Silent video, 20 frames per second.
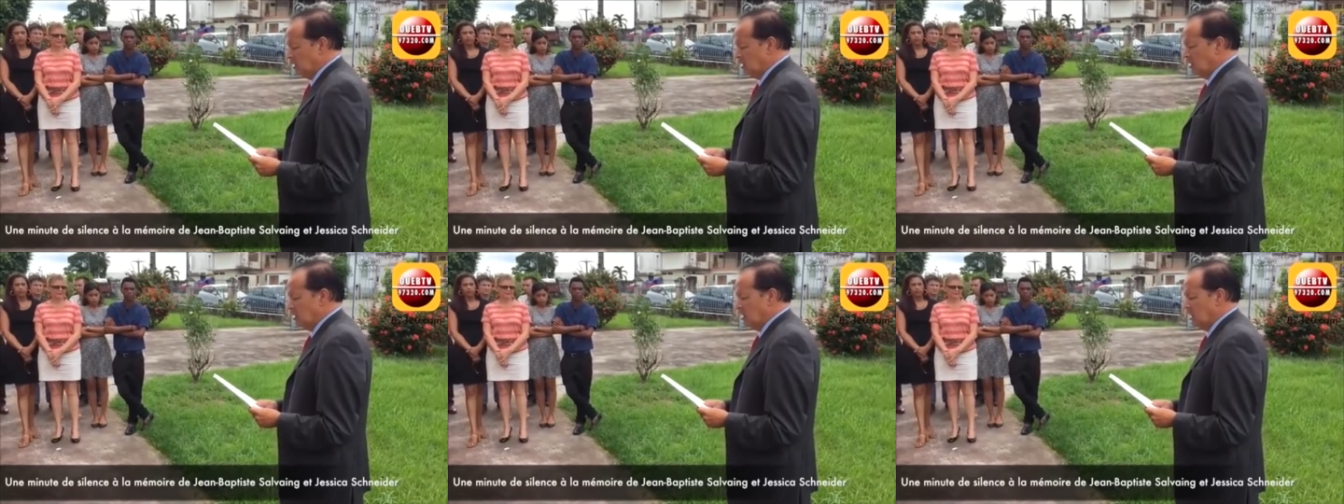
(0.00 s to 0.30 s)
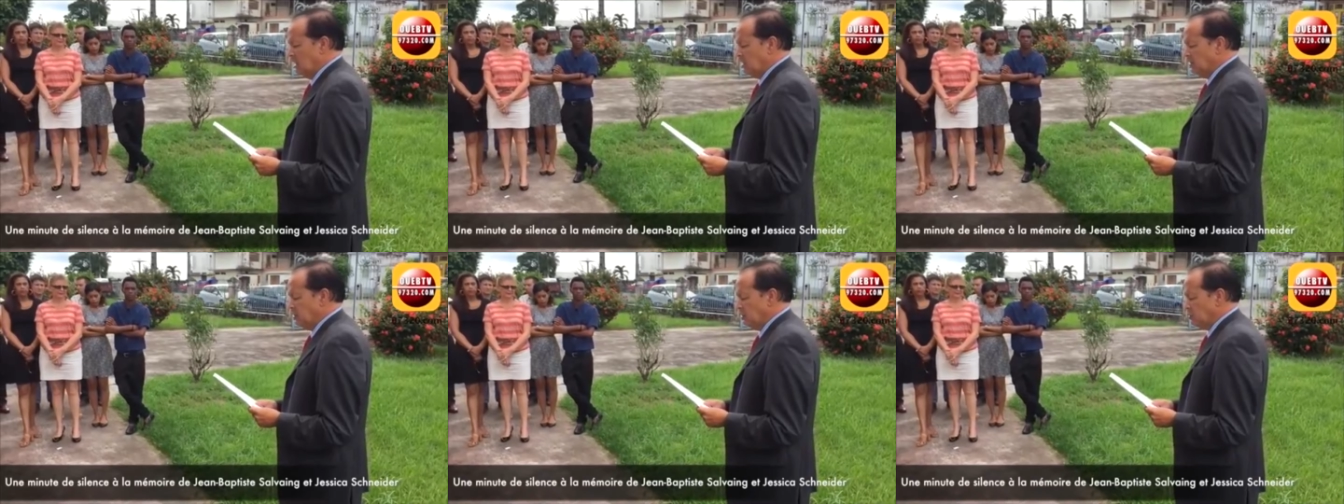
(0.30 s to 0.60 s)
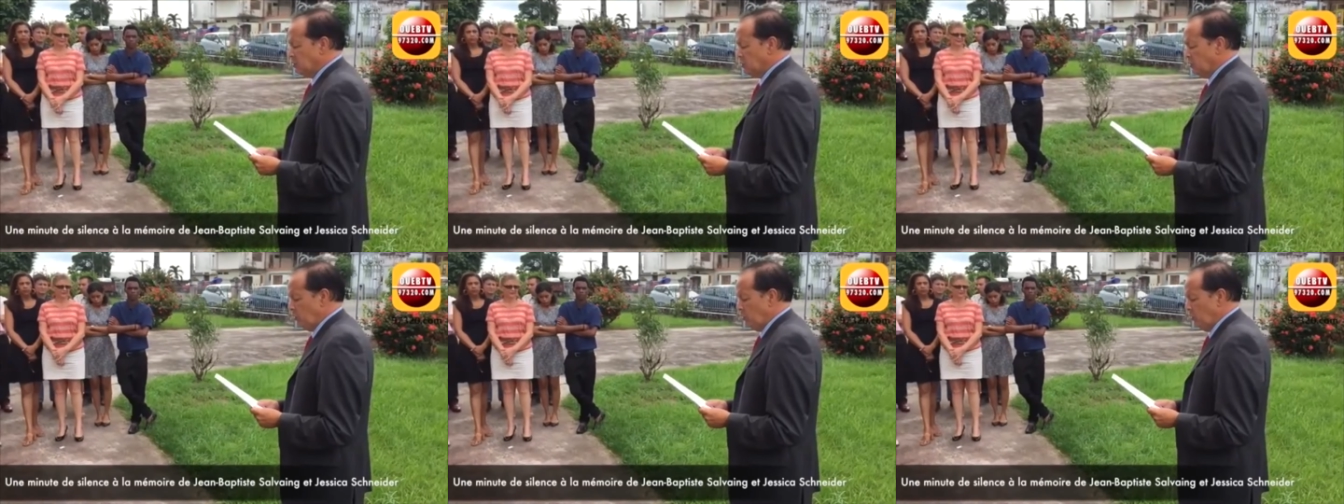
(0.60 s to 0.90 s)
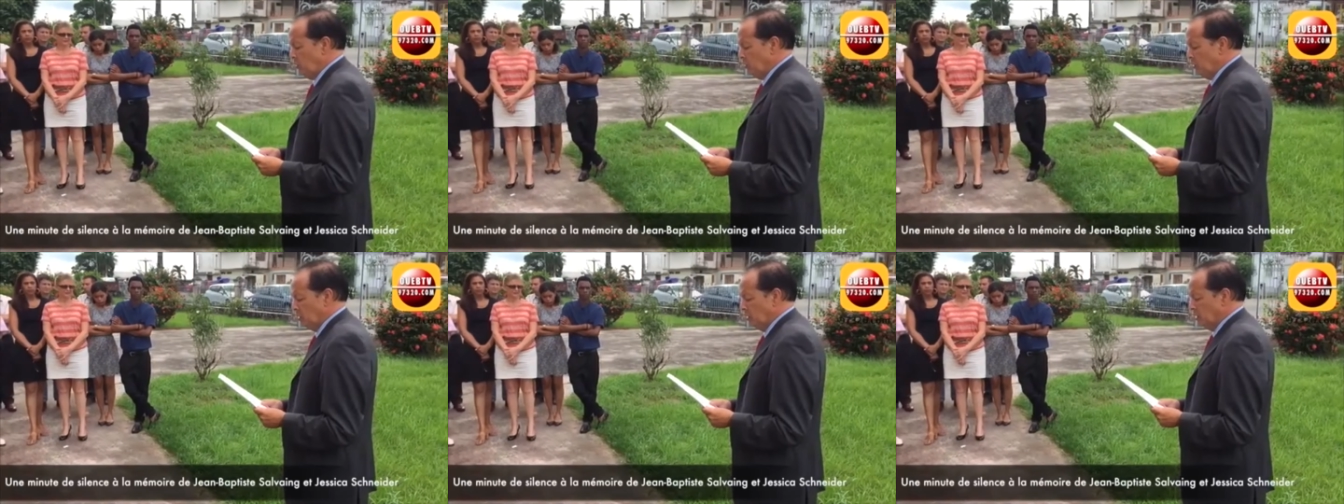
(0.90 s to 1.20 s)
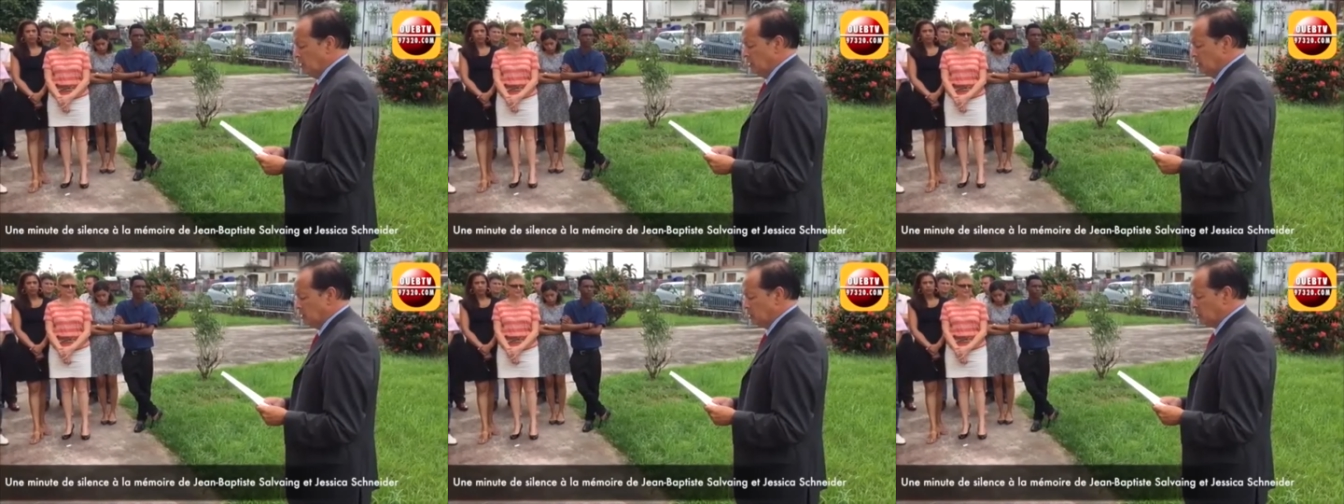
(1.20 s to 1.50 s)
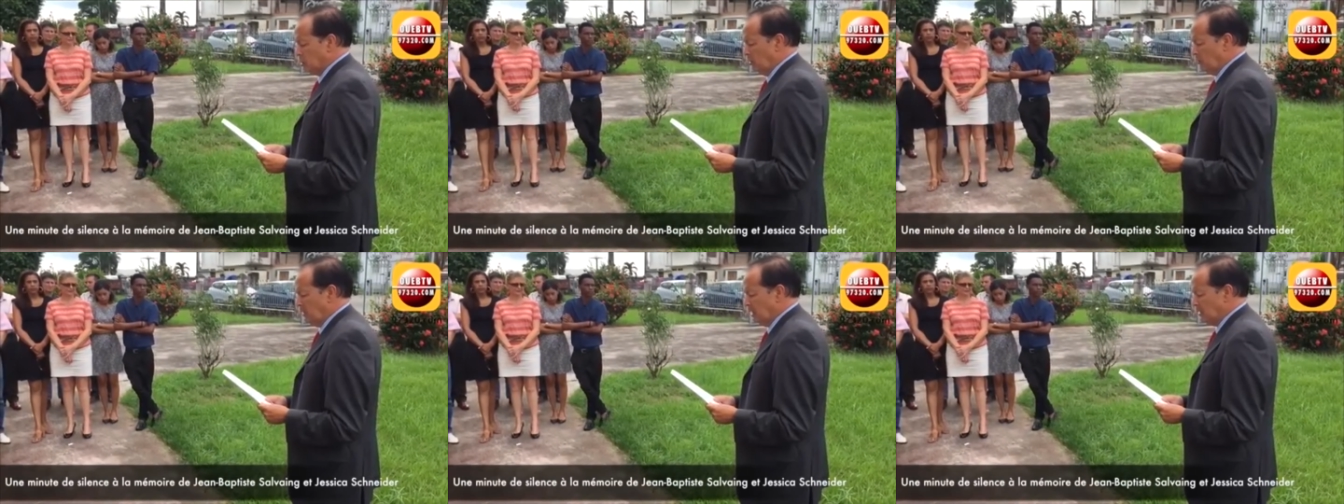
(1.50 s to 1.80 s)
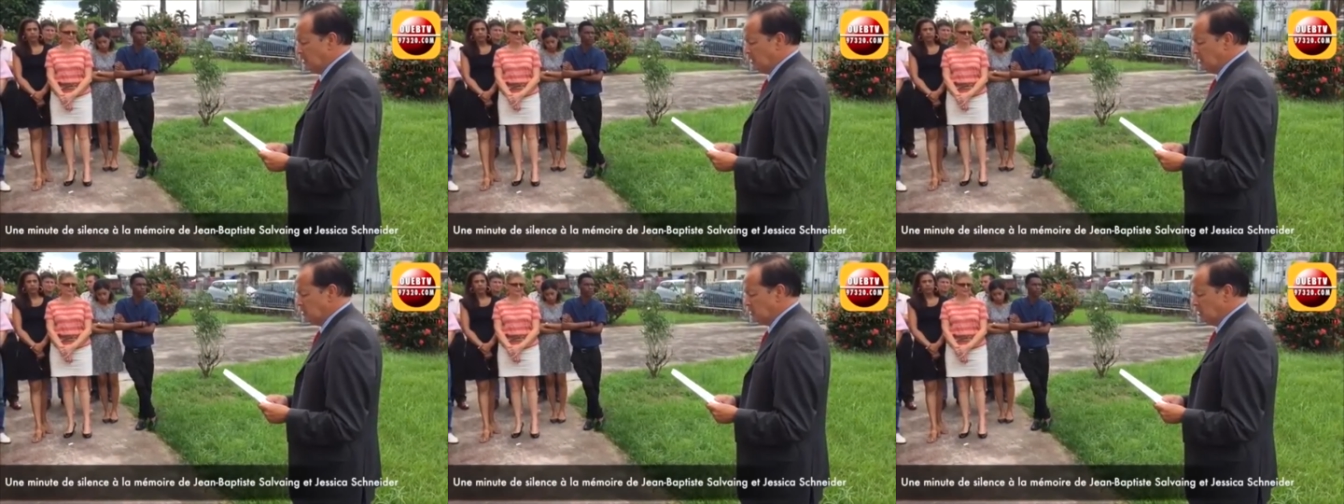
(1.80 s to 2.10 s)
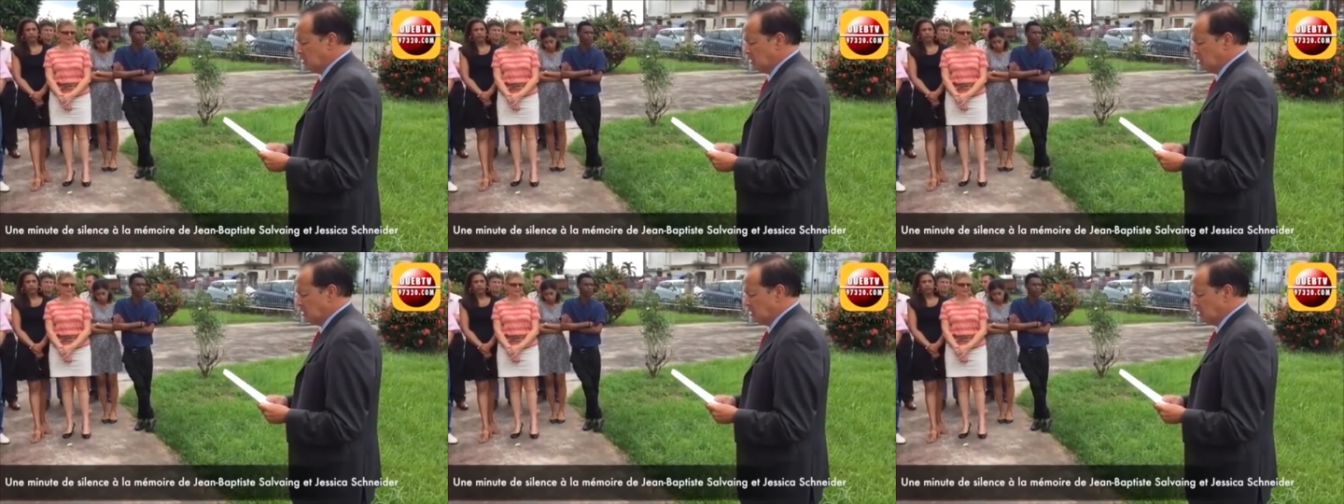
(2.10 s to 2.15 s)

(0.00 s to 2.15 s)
42 tuổi, bên ngoài nhà ông